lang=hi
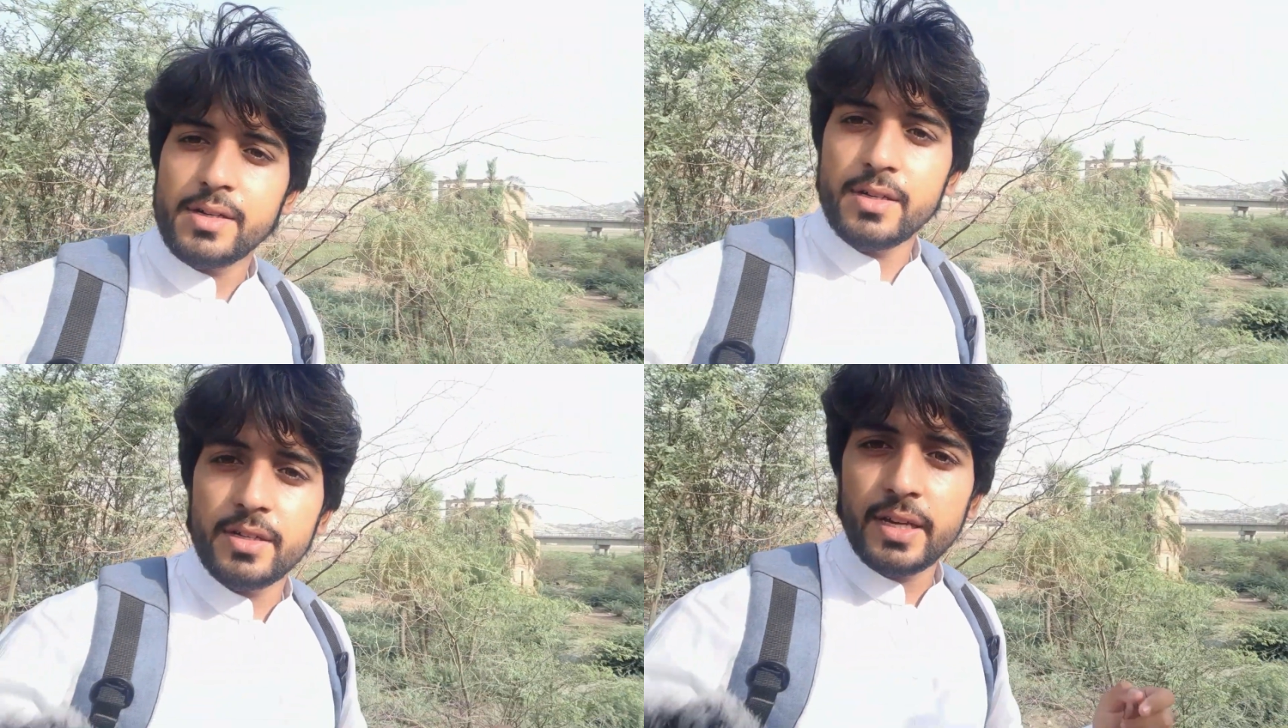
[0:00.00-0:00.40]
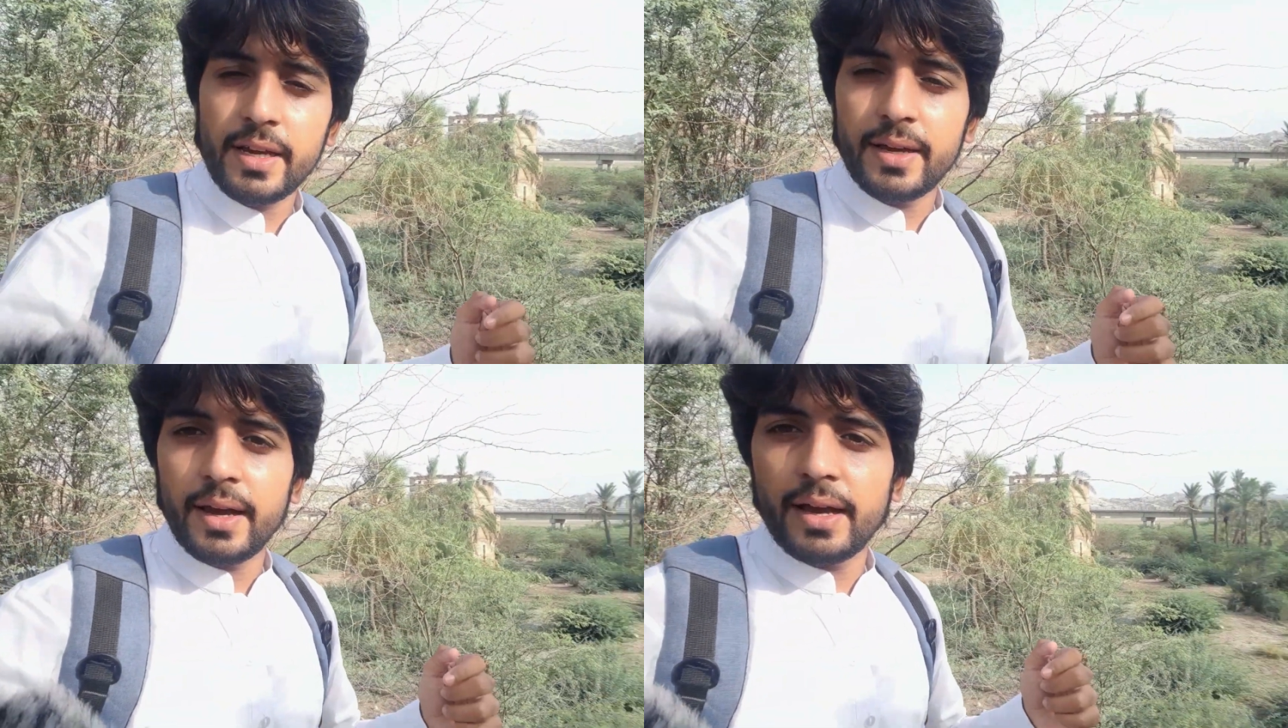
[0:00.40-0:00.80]
ये
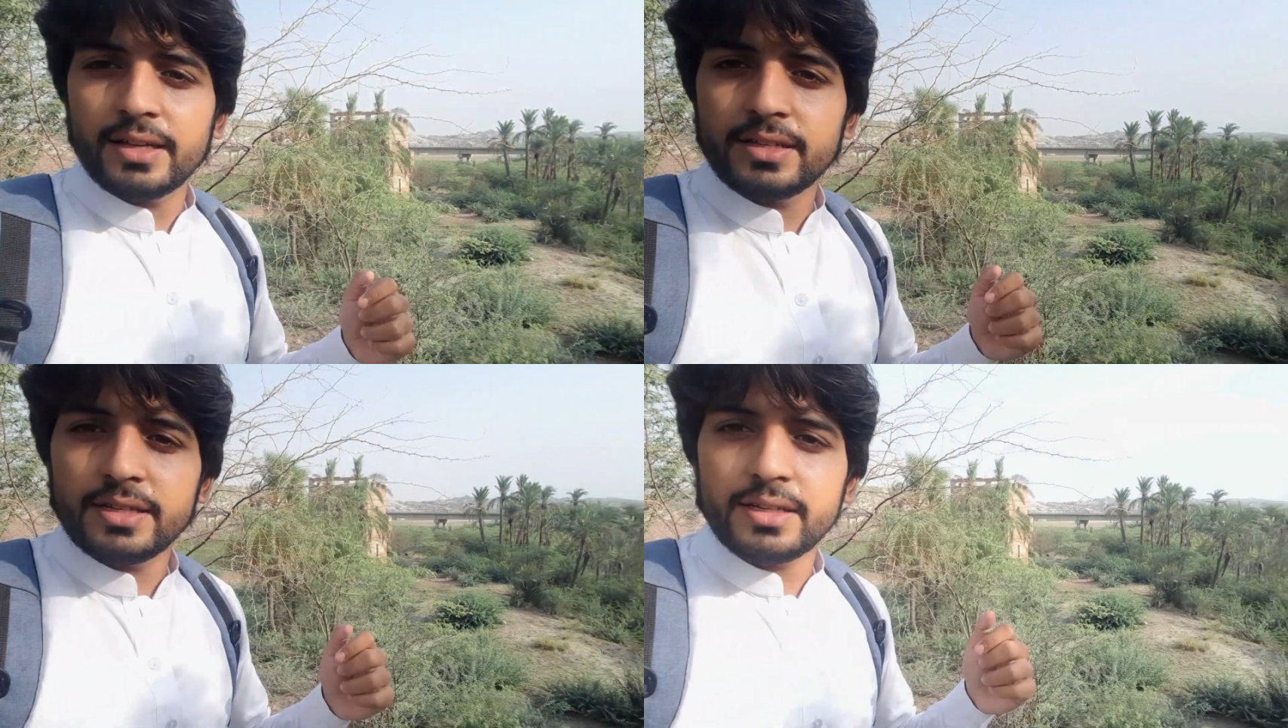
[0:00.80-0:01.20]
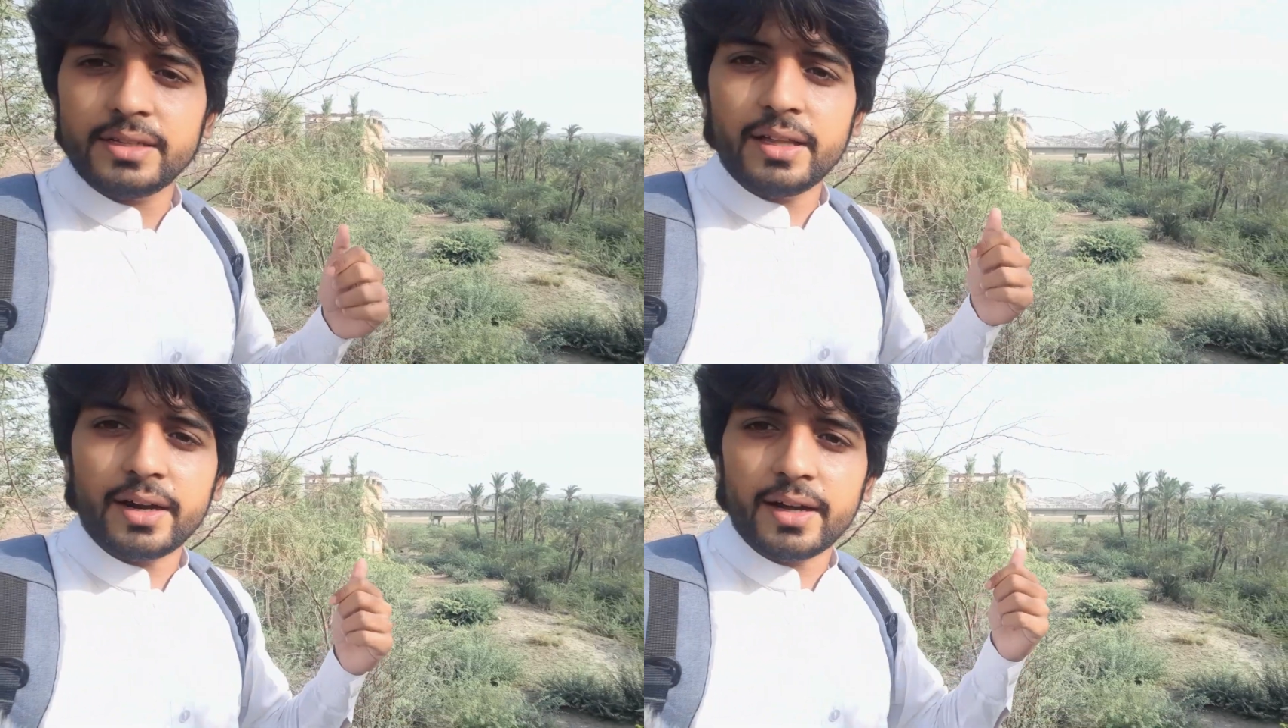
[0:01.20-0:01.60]
है जी
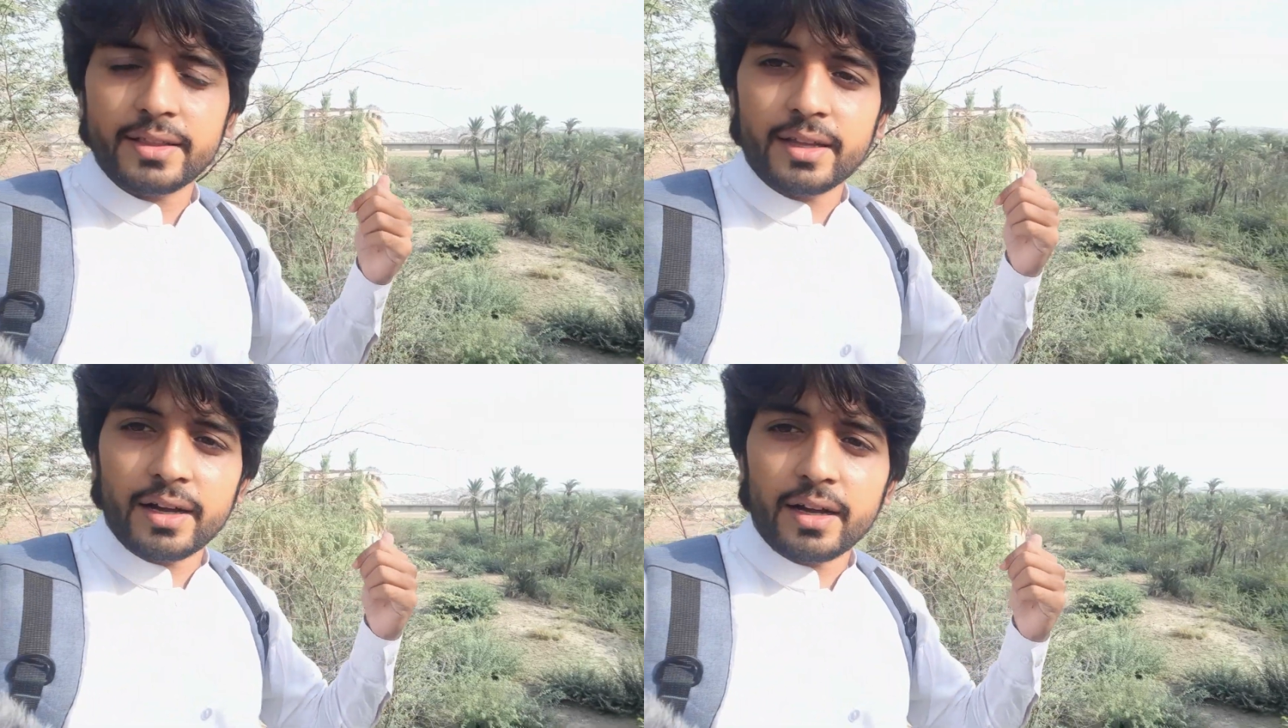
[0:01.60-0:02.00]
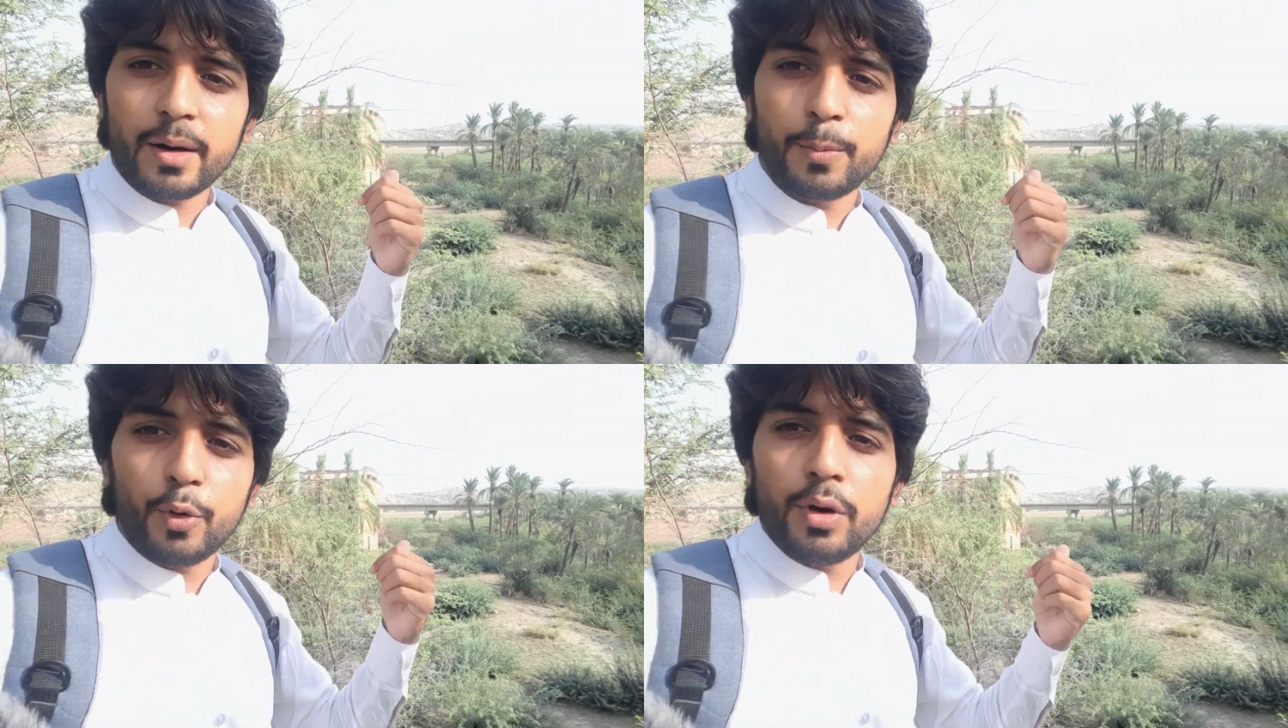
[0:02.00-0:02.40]
दरा तंग
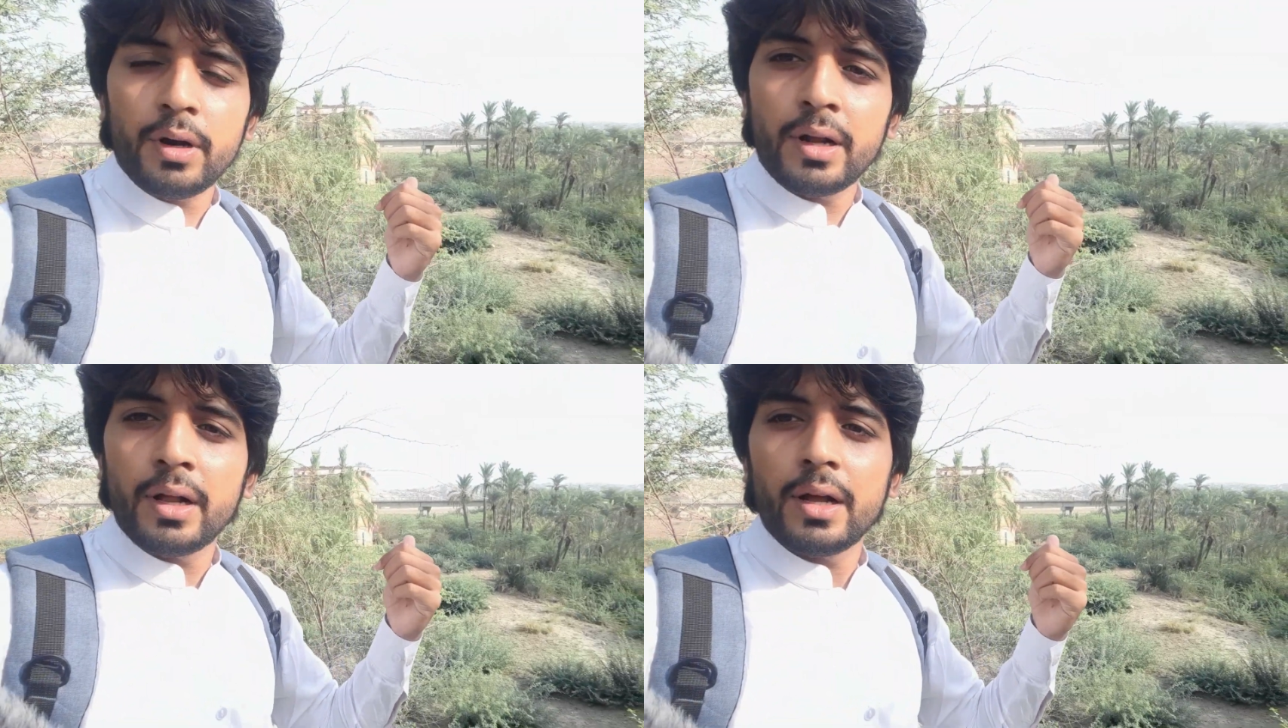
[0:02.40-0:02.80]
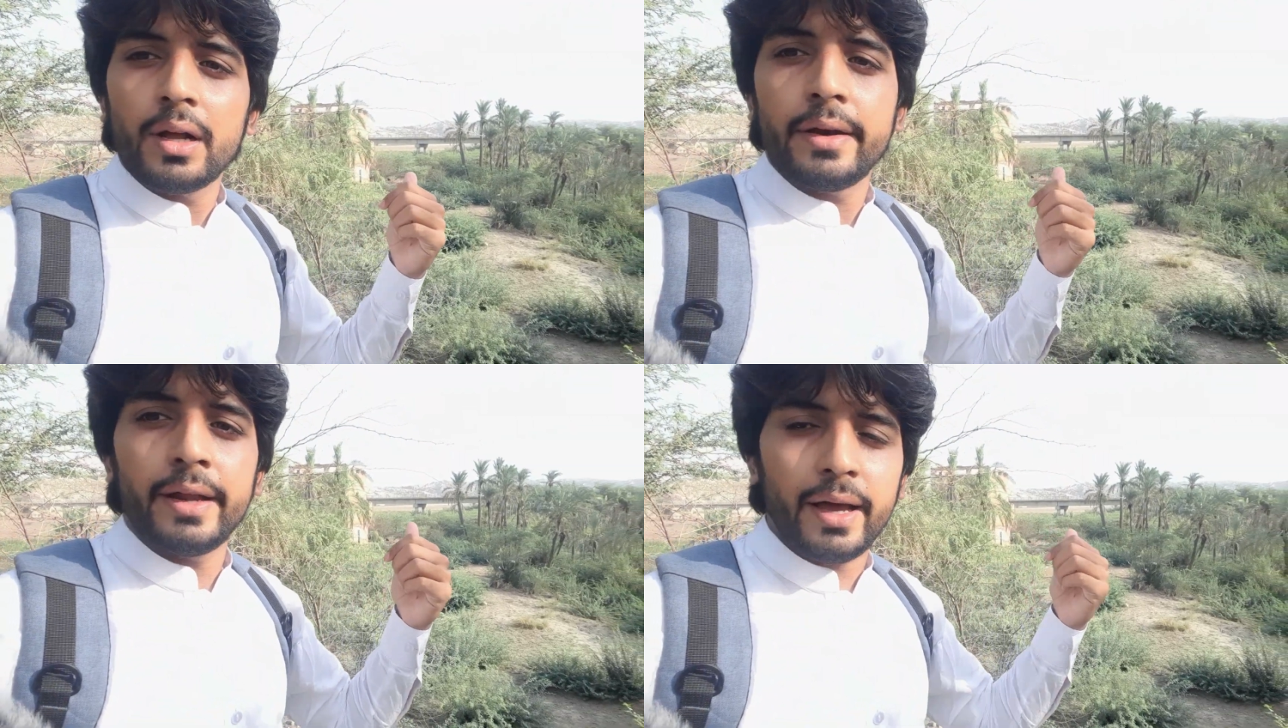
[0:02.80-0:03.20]
का पुल
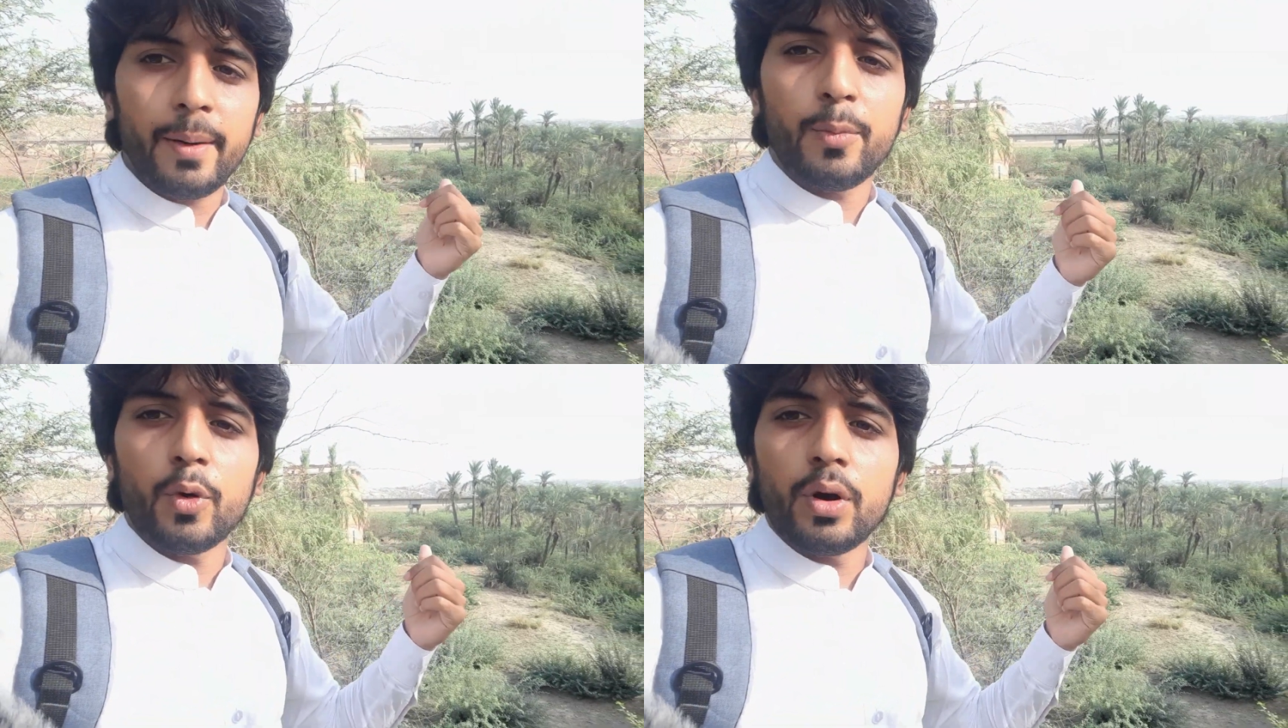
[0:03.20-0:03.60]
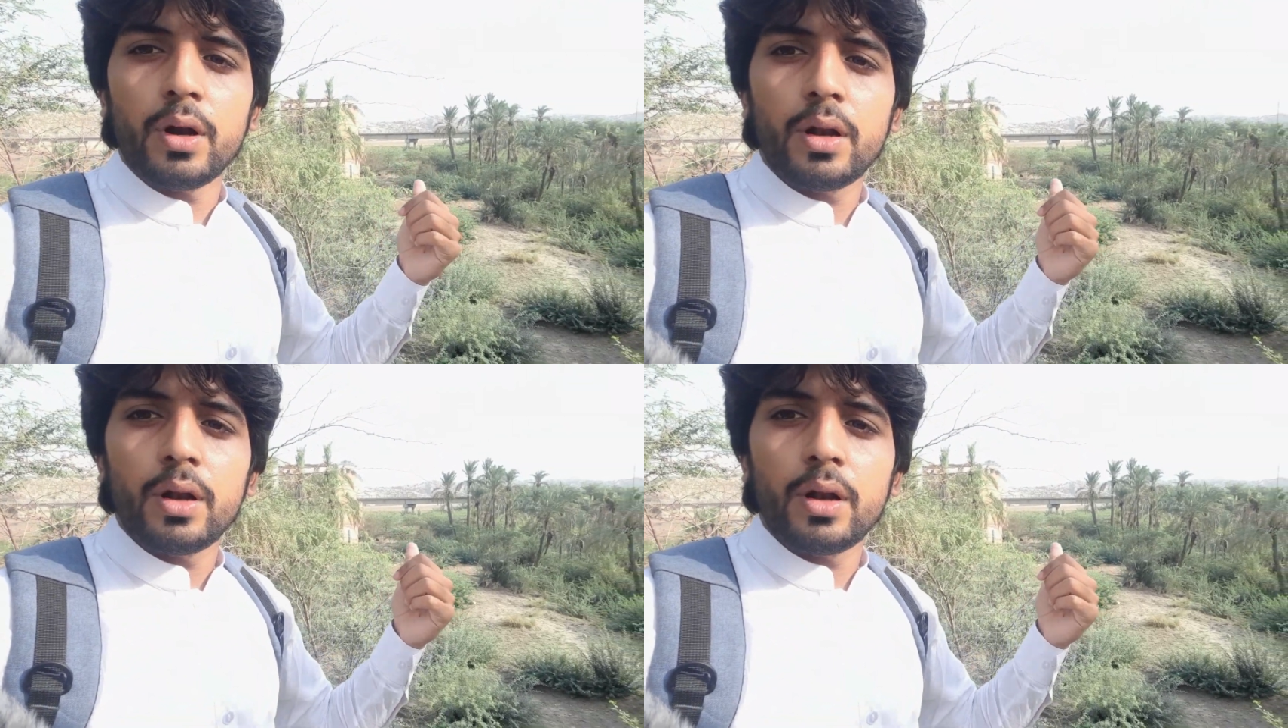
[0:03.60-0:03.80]
नया पुल